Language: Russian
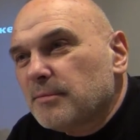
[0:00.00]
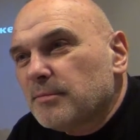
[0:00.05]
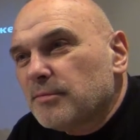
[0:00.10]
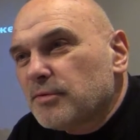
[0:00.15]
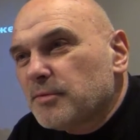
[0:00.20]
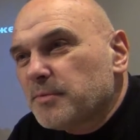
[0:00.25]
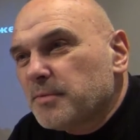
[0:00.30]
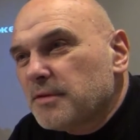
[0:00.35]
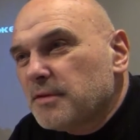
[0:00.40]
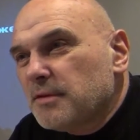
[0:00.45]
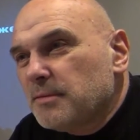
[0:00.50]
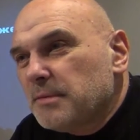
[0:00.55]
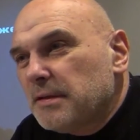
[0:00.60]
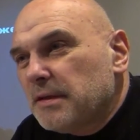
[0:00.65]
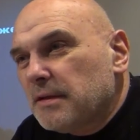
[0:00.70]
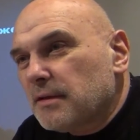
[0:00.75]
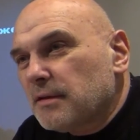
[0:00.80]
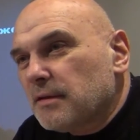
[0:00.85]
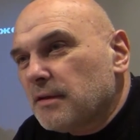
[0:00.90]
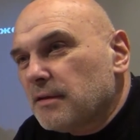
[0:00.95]
Может быть, и
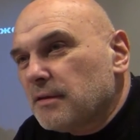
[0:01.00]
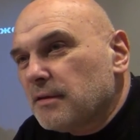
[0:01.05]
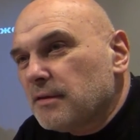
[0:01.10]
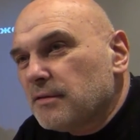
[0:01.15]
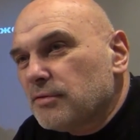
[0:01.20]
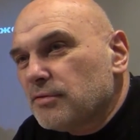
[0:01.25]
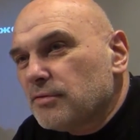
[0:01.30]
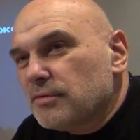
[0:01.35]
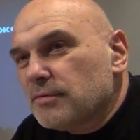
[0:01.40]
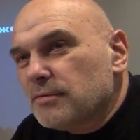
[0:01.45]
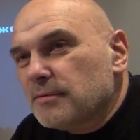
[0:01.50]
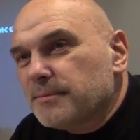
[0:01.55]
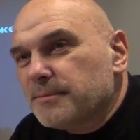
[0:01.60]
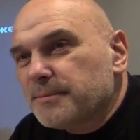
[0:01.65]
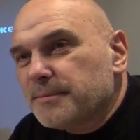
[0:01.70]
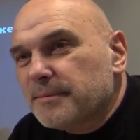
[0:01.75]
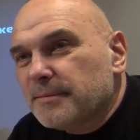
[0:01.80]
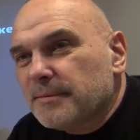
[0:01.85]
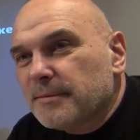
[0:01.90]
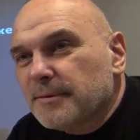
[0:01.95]
мне рано еще.
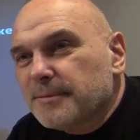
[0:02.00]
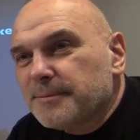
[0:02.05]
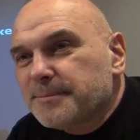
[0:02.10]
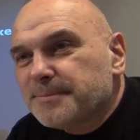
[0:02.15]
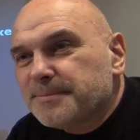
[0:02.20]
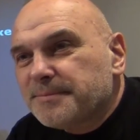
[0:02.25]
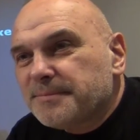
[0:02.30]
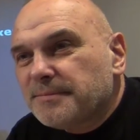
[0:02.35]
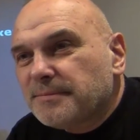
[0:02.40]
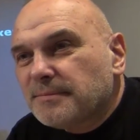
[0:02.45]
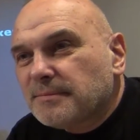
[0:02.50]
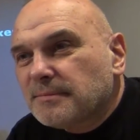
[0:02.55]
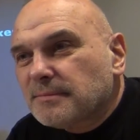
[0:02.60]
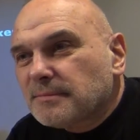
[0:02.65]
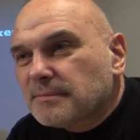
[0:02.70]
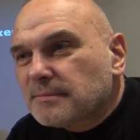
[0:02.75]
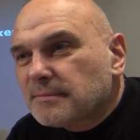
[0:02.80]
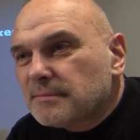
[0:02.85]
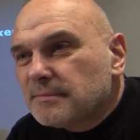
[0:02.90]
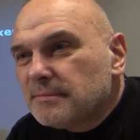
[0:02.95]
Да?
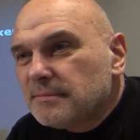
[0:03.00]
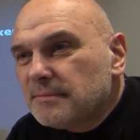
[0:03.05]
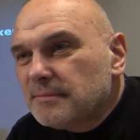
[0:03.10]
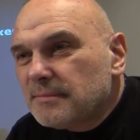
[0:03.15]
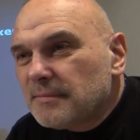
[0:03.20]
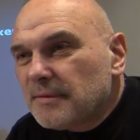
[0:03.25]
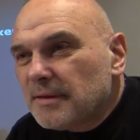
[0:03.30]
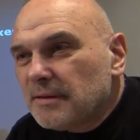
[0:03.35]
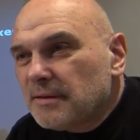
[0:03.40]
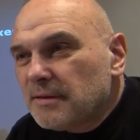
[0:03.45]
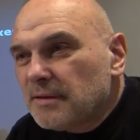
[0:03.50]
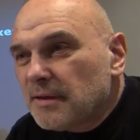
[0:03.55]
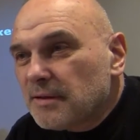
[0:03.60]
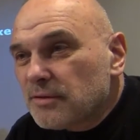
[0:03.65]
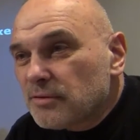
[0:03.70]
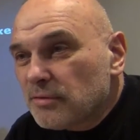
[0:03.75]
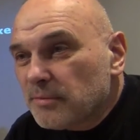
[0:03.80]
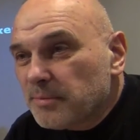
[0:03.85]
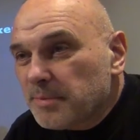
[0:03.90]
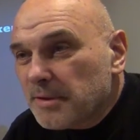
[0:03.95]

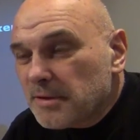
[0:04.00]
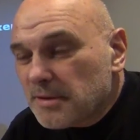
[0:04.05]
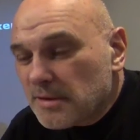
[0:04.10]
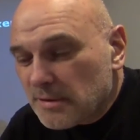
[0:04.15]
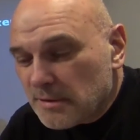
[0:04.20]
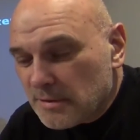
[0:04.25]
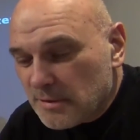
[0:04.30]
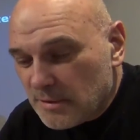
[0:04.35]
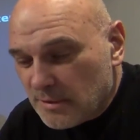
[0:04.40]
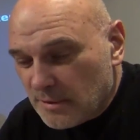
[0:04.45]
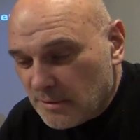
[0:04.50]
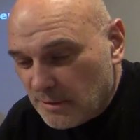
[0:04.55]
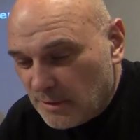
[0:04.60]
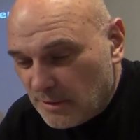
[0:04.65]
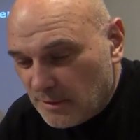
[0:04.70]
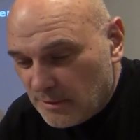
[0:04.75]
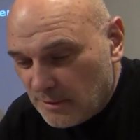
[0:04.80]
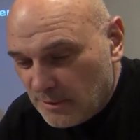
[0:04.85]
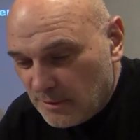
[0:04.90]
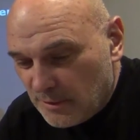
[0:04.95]
Так что, пожалуйста,
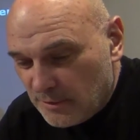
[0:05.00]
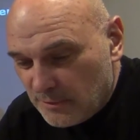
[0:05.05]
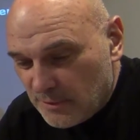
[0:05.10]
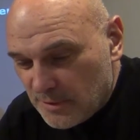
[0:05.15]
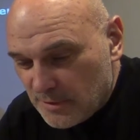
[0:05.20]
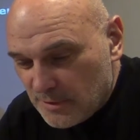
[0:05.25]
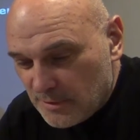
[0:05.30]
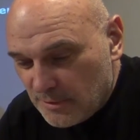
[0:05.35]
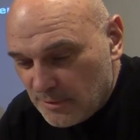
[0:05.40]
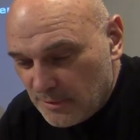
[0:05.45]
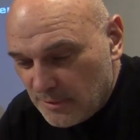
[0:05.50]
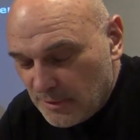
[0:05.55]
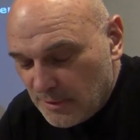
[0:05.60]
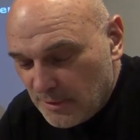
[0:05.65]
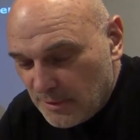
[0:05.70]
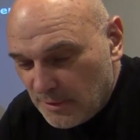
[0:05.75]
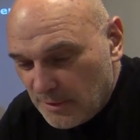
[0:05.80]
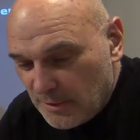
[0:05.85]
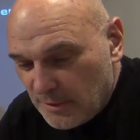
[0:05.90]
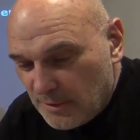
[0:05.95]
я, я вас
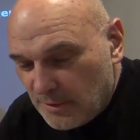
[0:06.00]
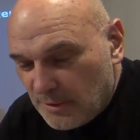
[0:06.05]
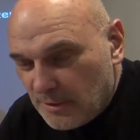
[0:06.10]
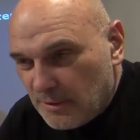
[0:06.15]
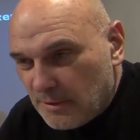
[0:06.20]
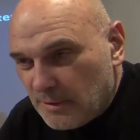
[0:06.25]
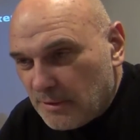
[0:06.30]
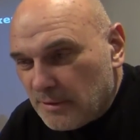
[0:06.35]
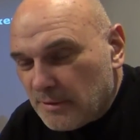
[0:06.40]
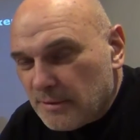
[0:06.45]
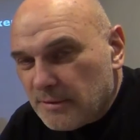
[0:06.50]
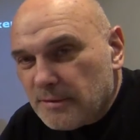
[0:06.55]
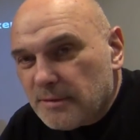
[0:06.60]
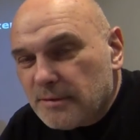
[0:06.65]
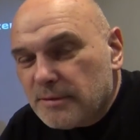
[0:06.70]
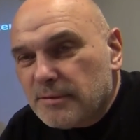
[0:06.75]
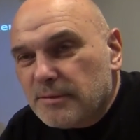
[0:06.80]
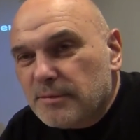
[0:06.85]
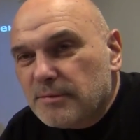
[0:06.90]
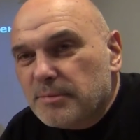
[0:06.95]
э,
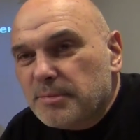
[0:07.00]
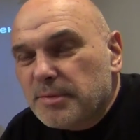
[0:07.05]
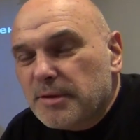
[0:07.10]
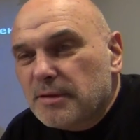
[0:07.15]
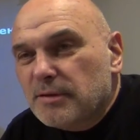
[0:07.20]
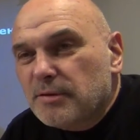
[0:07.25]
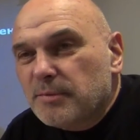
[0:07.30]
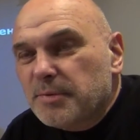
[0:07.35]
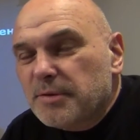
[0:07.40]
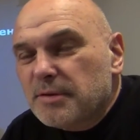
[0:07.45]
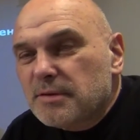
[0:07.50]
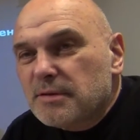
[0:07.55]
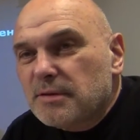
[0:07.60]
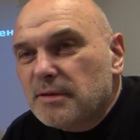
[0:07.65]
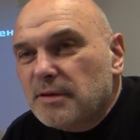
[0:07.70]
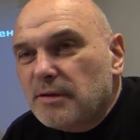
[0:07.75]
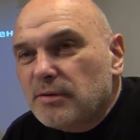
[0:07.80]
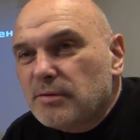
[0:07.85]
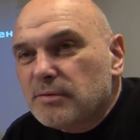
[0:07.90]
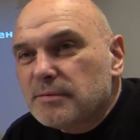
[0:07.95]

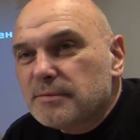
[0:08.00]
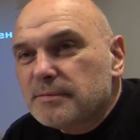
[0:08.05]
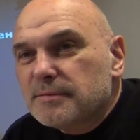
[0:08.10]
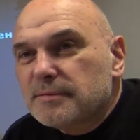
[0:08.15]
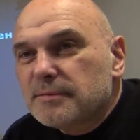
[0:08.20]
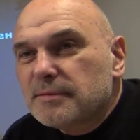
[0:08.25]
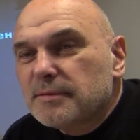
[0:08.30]
предупреждаю.